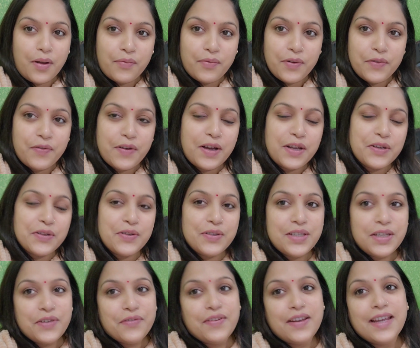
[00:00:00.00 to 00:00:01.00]
एवरीवन
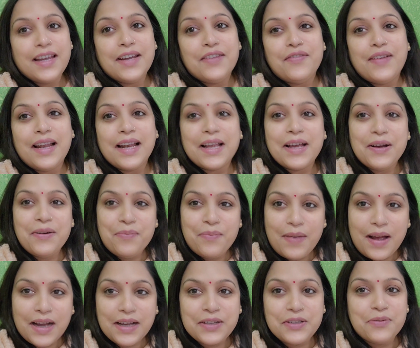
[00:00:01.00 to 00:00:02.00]
गुड इवनिंग एंड वेलकम
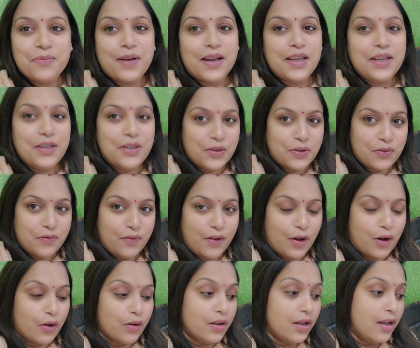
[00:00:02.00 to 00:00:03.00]
बैक टू माय न्यू
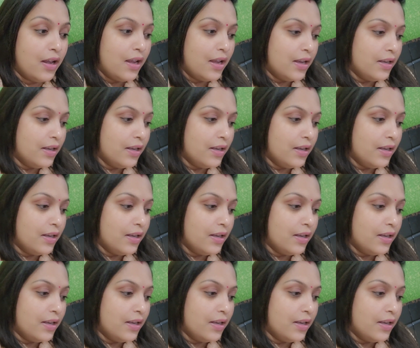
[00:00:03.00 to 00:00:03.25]
व्लॉग